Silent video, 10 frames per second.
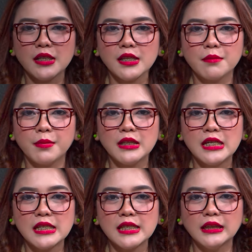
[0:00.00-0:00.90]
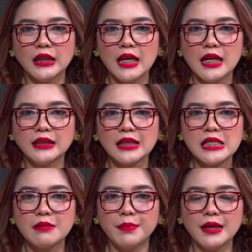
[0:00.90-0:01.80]
PDS HB Jasin telah
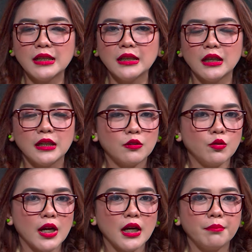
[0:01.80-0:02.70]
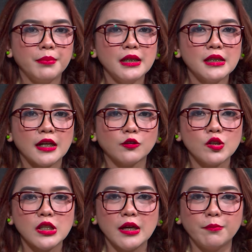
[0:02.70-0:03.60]
tersimpan uh, kurang lebih
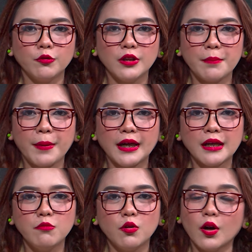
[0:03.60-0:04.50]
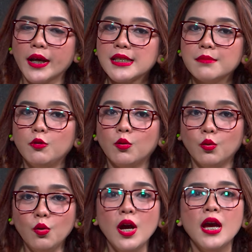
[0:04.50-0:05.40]
138.000 koleksi
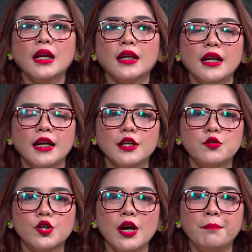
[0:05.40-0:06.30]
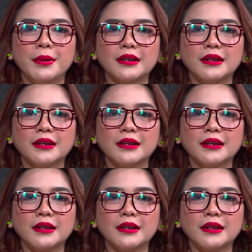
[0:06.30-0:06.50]
buku dan ada juga